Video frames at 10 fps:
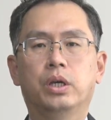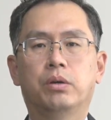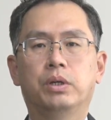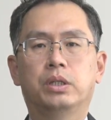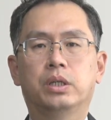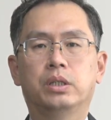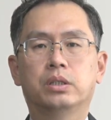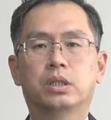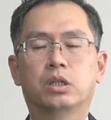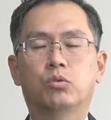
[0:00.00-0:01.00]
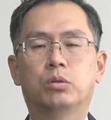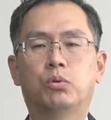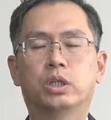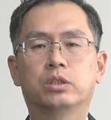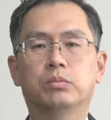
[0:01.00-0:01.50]
irritate 다루어
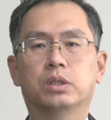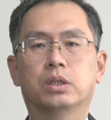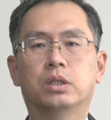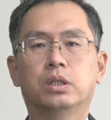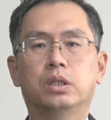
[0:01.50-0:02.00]
보았습니다.